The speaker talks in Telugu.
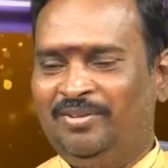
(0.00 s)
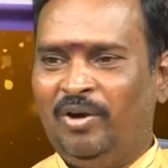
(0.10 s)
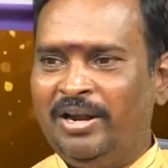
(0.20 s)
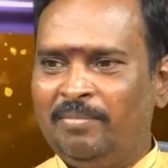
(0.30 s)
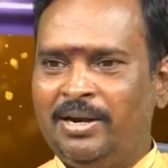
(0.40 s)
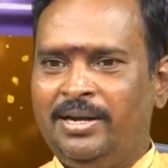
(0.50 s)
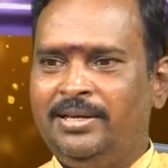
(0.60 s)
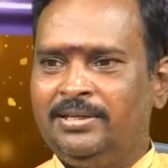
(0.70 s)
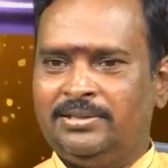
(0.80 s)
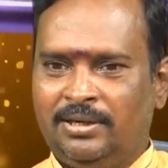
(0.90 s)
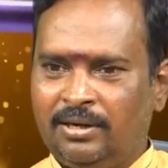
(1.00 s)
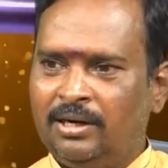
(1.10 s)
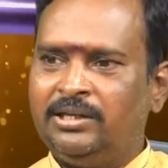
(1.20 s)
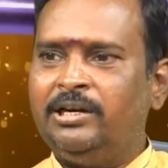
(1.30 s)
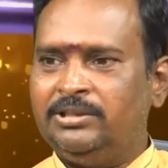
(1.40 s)
ఇవన్నీ మనం ఏం చేసాయంటే
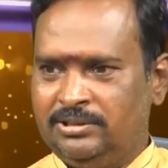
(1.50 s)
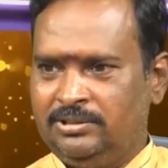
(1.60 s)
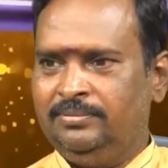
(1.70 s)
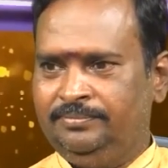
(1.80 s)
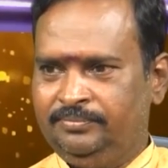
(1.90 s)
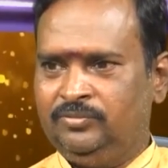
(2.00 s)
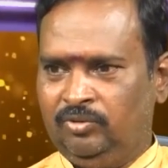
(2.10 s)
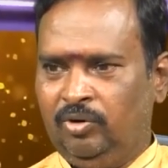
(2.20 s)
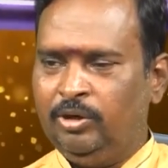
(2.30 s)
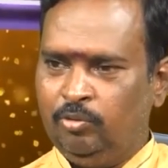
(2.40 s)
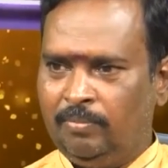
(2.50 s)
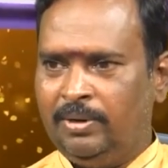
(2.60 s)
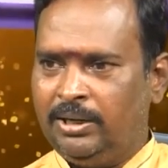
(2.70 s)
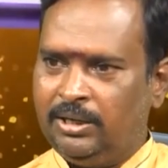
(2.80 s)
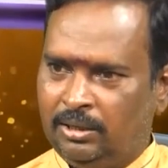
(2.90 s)
కట్టడి చేస్తాయి ఇవన్నీ కూడా
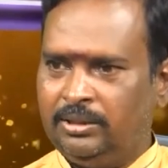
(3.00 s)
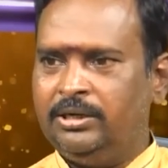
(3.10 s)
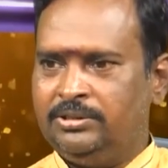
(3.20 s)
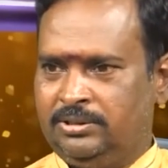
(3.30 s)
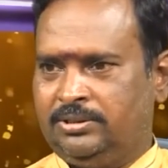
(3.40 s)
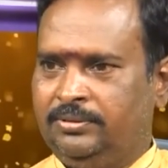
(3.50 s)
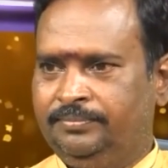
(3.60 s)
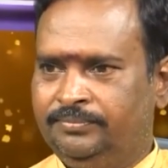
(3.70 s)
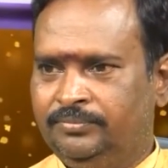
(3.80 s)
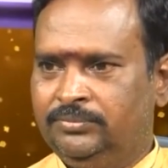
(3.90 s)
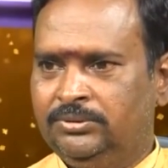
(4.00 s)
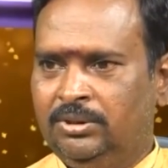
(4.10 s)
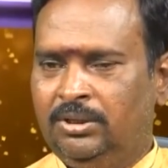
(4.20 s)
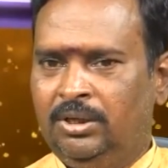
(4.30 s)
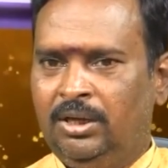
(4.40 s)
మనకి కట్టడి చేస్తాయి
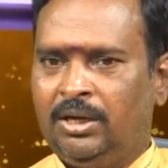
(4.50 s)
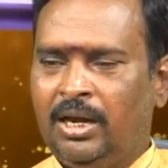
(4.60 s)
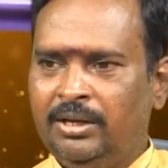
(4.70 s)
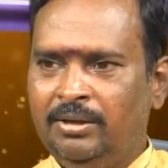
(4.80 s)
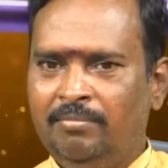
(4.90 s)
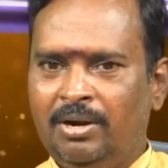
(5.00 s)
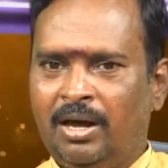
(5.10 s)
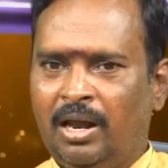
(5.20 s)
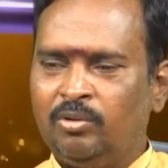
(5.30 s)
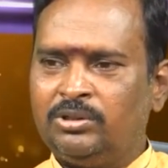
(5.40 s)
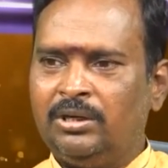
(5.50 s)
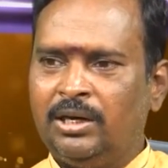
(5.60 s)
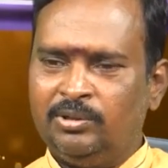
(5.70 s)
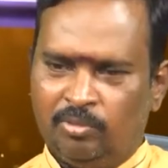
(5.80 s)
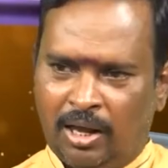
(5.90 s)
కానీ మన
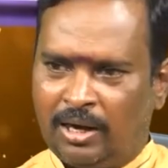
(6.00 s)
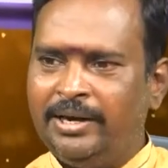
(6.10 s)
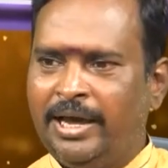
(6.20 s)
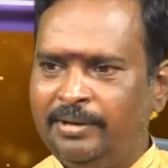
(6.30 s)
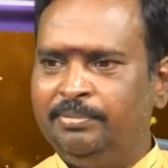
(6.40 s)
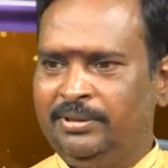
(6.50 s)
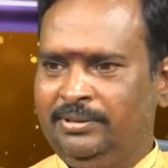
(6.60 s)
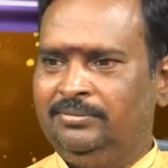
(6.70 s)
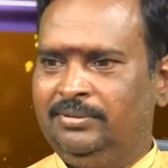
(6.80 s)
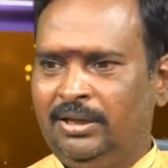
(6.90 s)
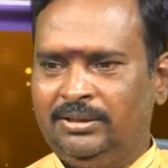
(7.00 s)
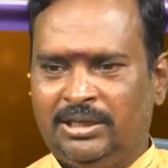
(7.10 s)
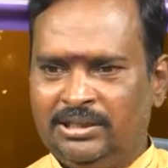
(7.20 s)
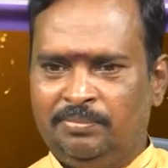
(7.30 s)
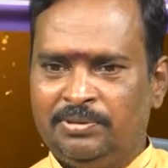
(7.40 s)
ఆలోచనలన్నీ కూడా అక్కడనే ఆగిపోయినాయి
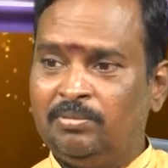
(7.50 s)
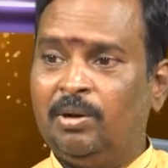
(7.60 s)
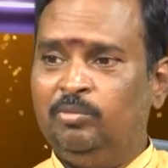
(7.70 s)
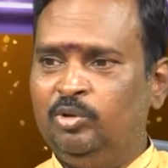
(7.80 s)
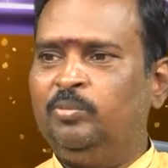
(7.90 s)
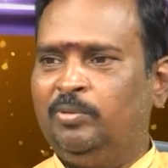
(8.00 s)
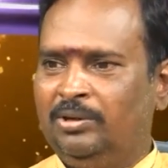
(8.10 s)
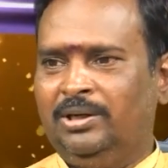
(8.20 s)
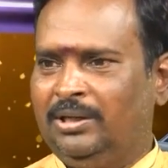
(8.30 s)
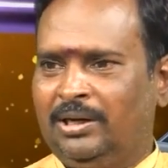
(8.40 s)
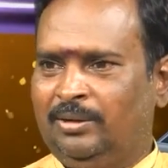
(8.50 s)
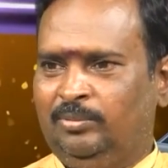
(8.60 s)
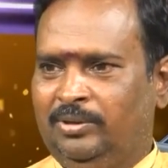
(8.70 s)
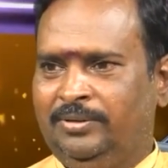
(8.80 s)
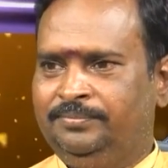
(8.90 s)
అందుకని చెప్పేసి మనం ముందుకు పోవట్లేదు అక్కడ
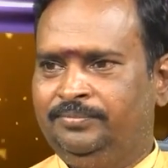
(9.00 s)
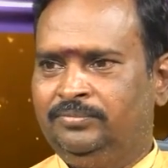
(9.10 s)
కూడా